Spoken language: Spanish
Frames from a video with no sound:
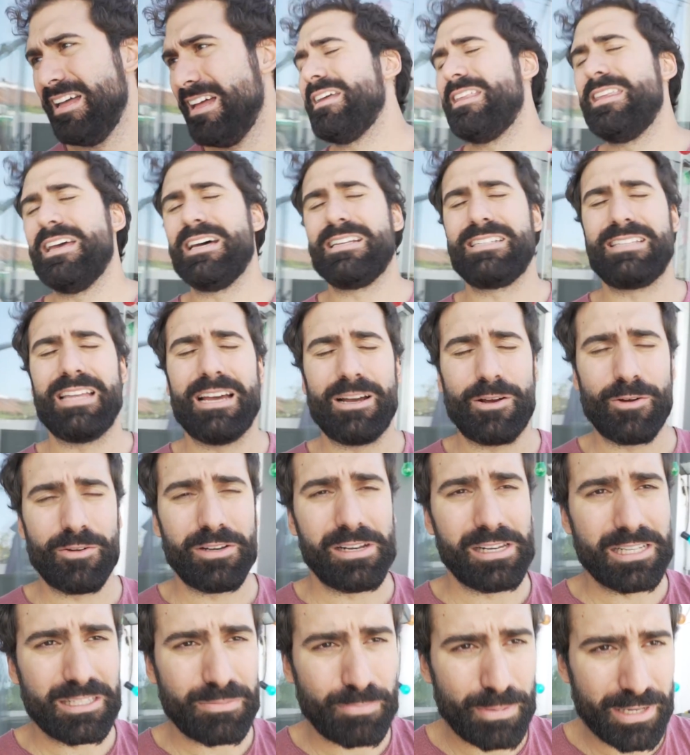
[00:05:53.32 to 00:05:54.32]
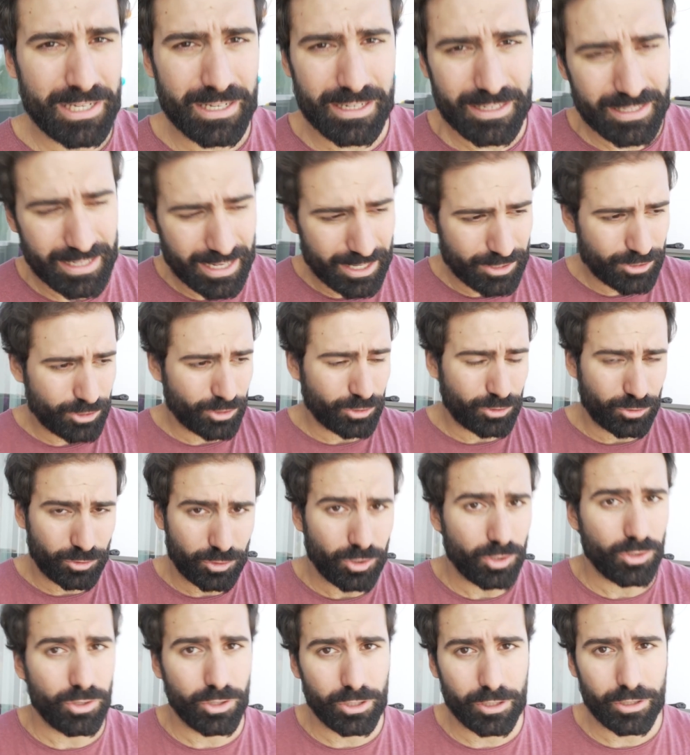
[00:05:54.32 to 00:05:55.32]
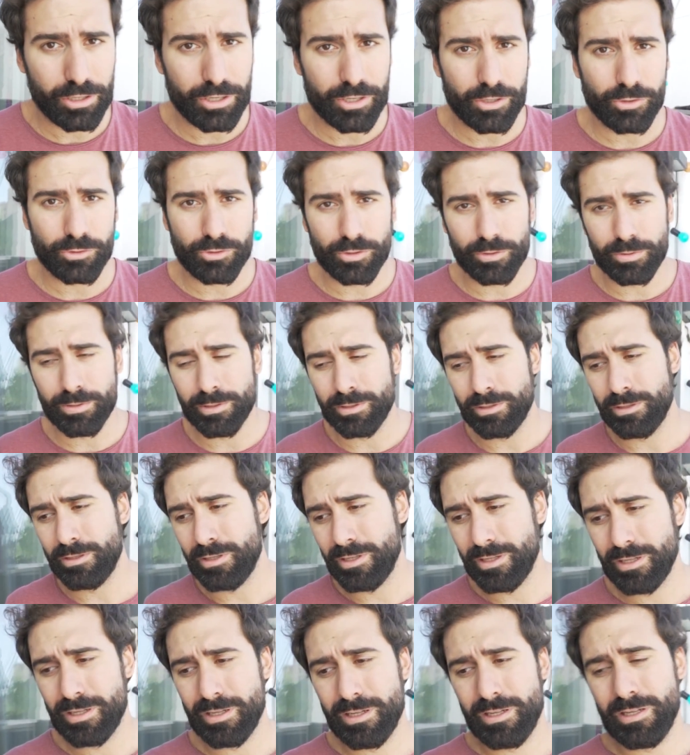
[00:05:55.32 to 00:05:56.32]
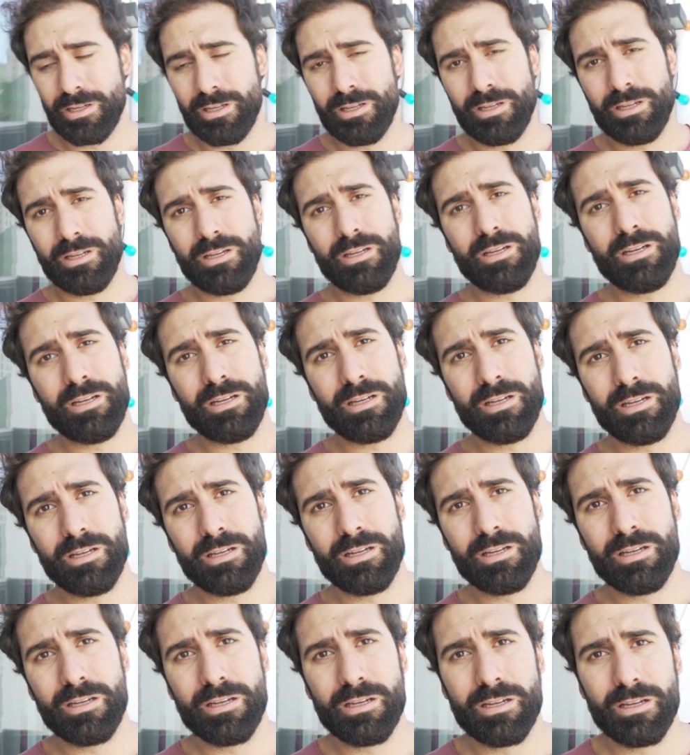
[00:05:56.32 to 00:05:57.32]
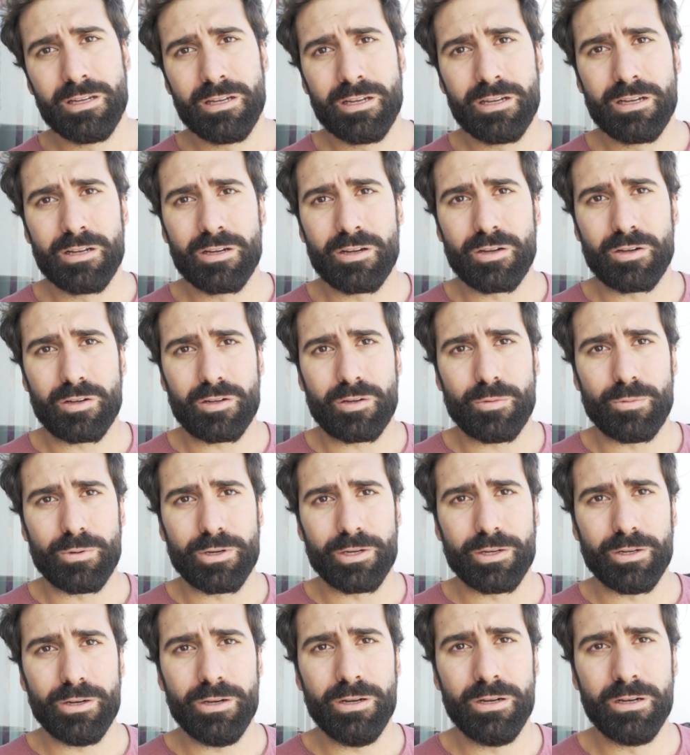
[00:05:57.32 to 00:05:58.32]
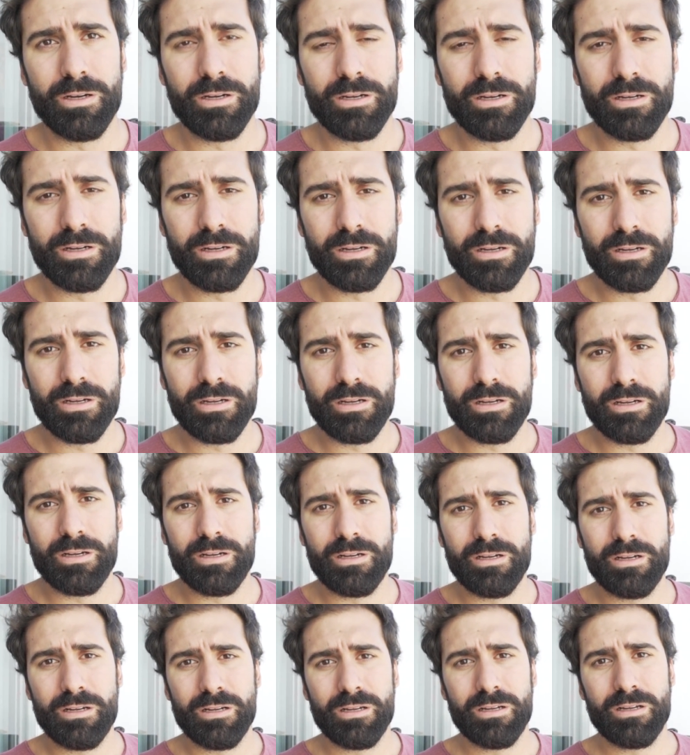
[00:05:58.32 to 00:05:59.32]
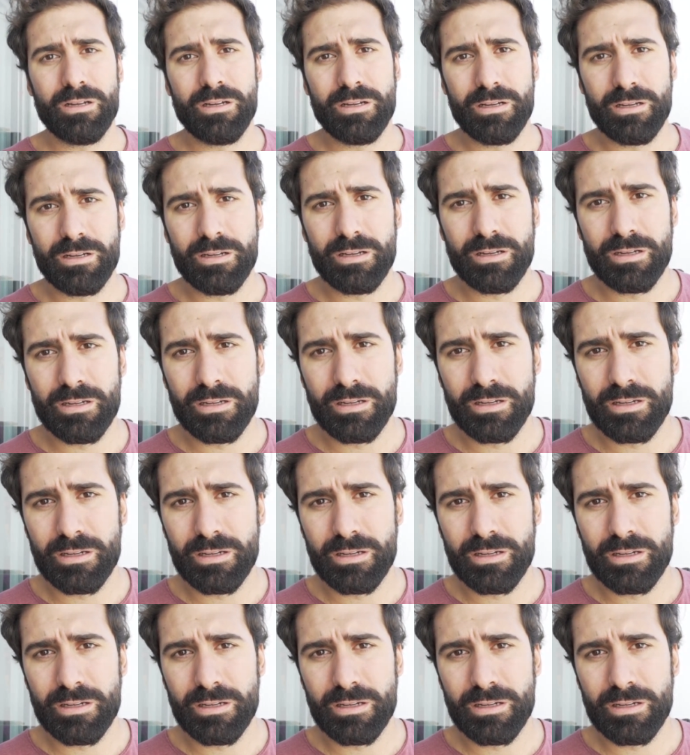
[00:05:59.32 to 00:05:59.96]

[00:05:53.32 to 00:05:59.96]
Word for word: Ya está, con el spinner ya he hecho todo lo de YouTube. Ni de coña, tío. ¿Cómo que no? Falta un montón de